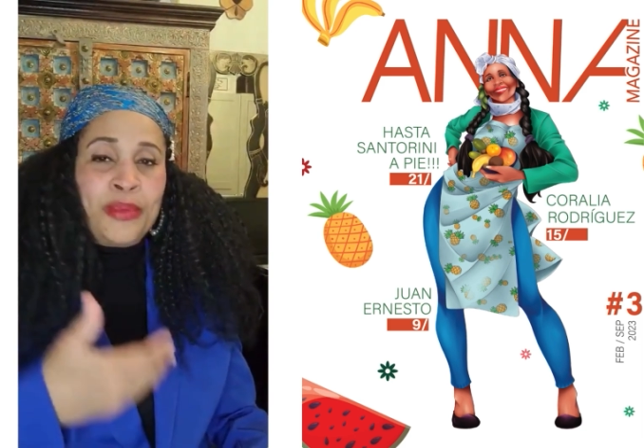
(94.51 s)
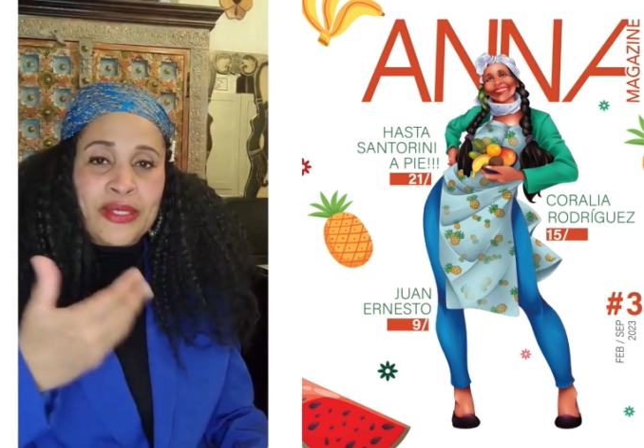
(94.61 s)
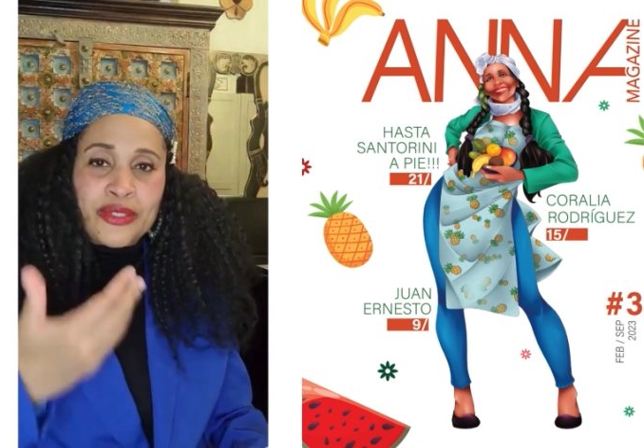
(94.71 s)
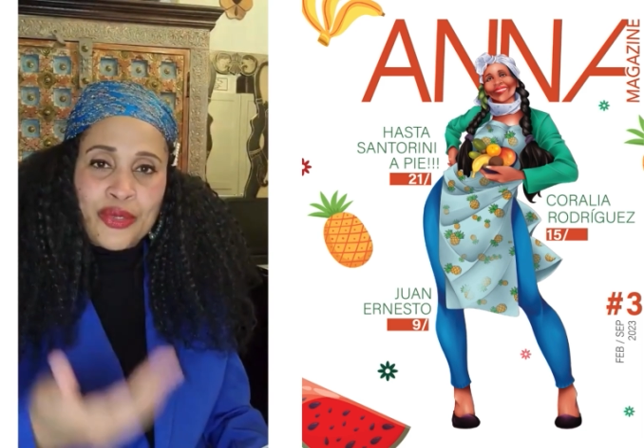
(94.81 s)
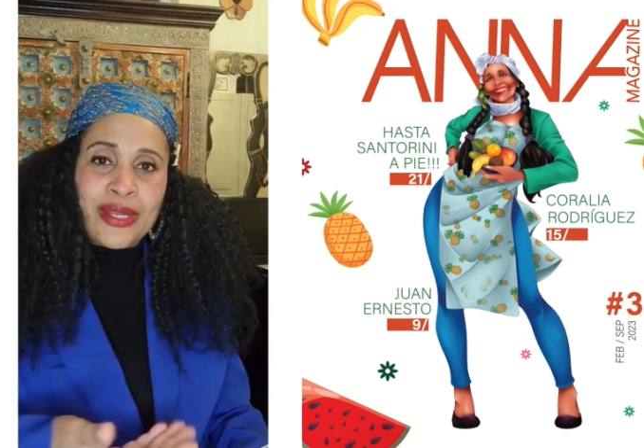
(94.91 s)

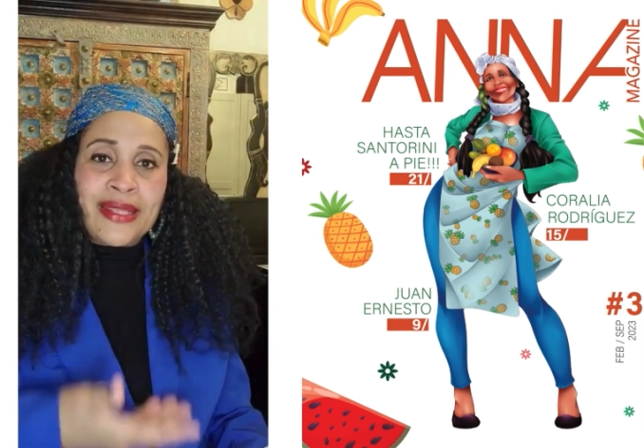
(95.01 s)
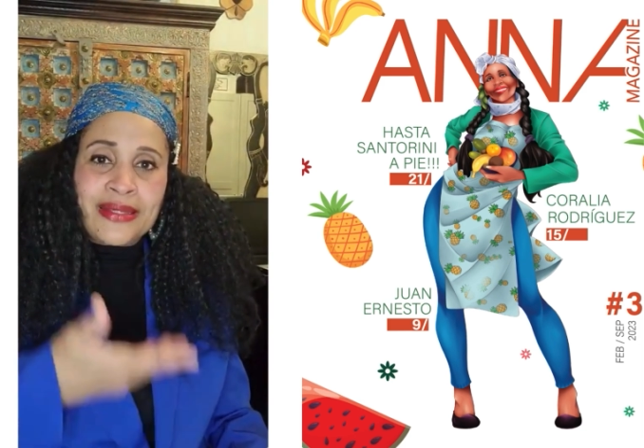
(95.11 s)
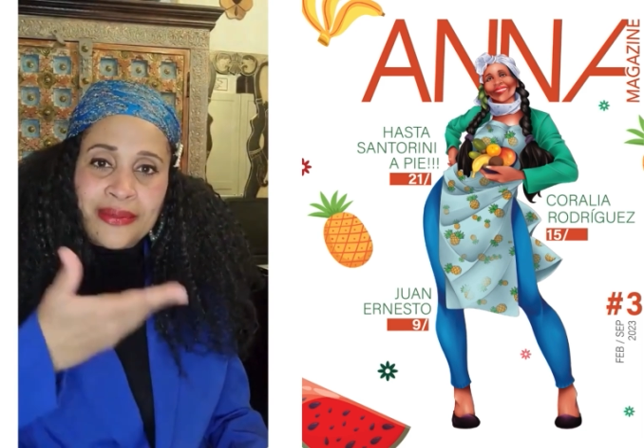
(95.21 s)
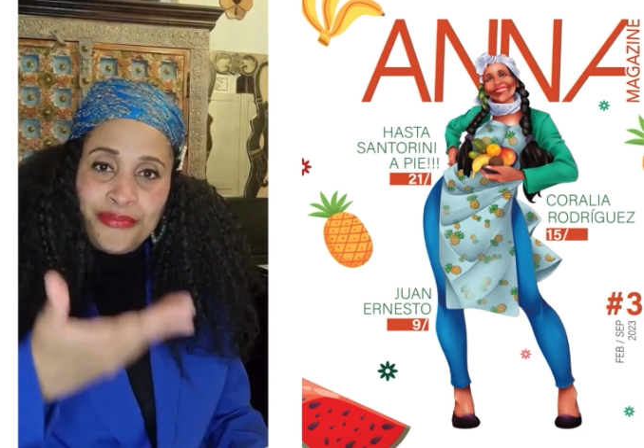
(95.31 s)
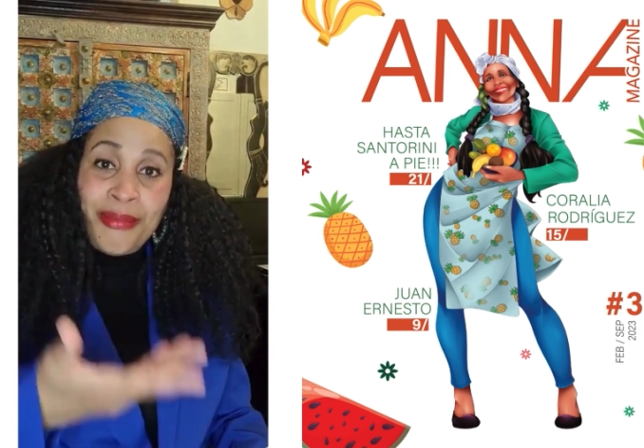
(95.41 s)

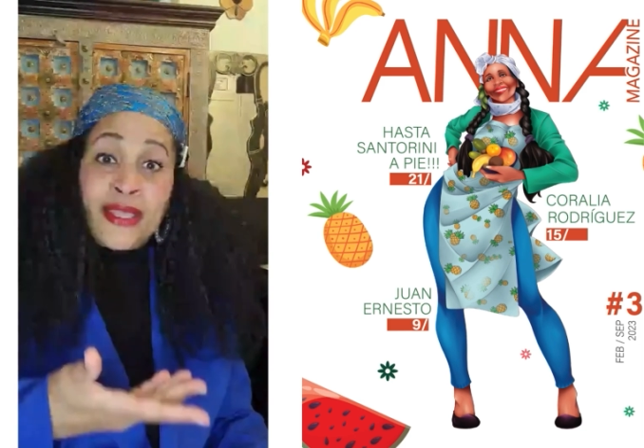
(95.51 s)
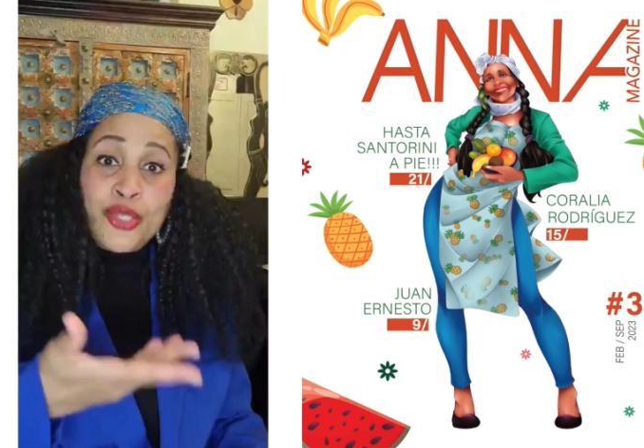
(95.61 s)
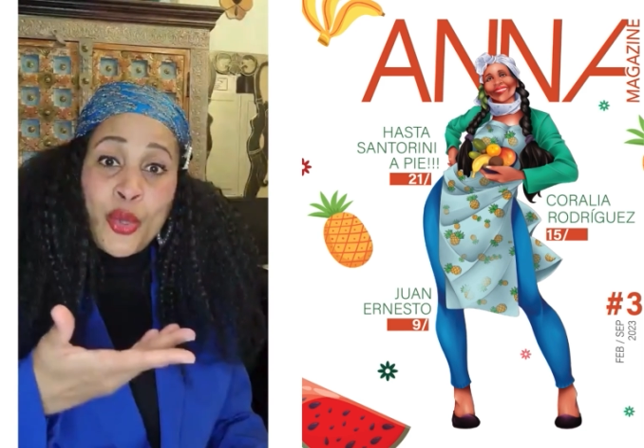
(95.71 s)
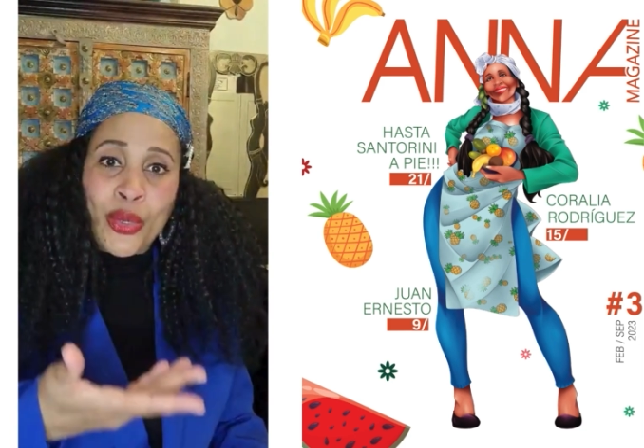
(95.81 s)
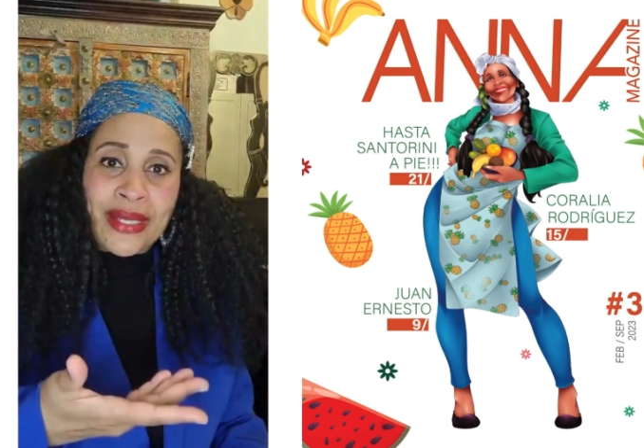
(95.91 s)
personas
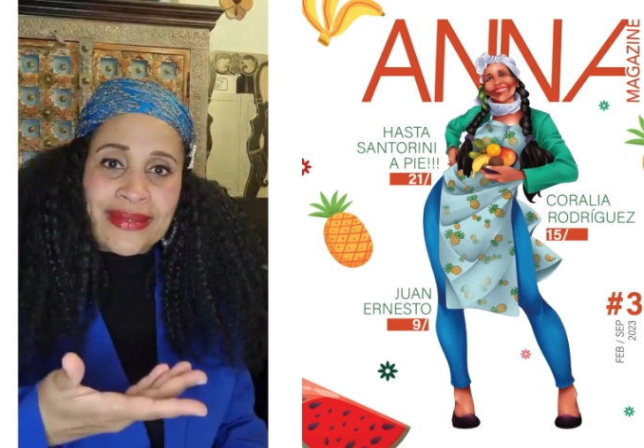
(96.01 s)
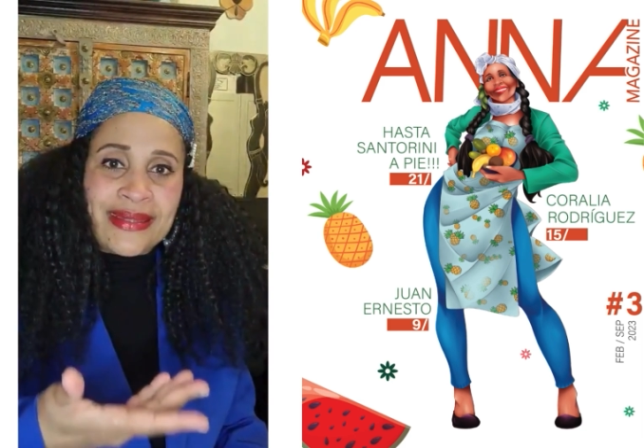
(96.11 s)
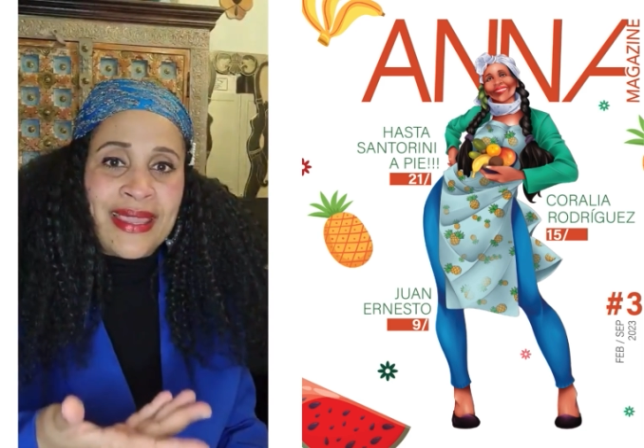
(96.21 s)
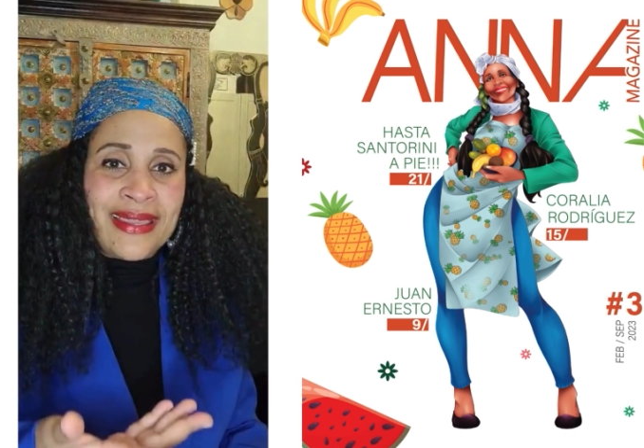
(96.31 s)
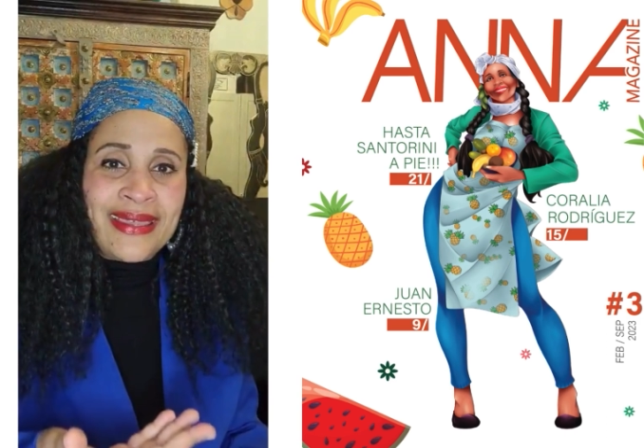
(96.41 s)

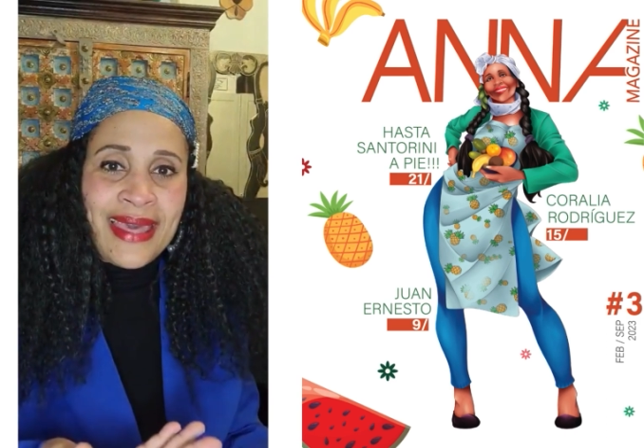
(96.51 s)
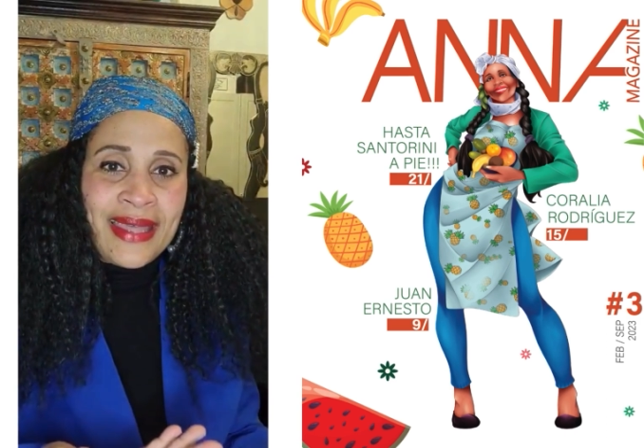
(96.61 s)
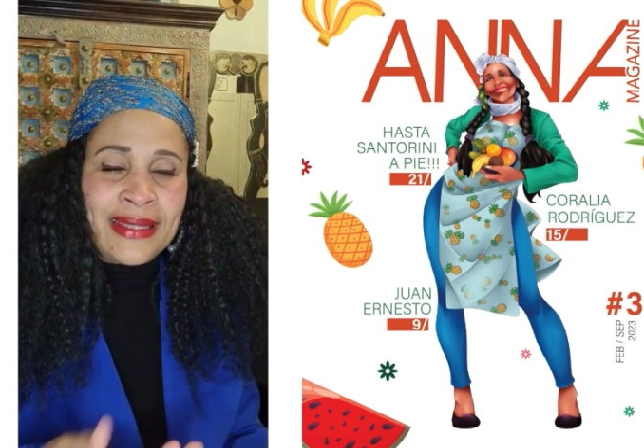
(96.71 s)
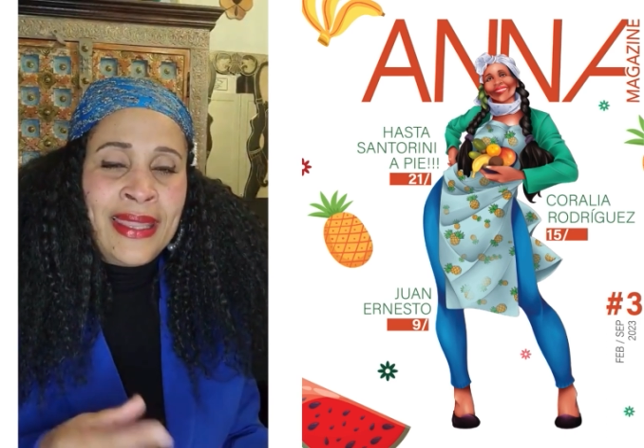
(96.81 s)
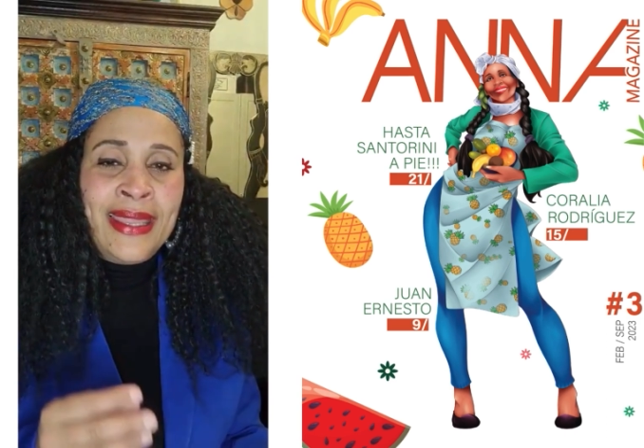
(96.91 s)
mayores en edad.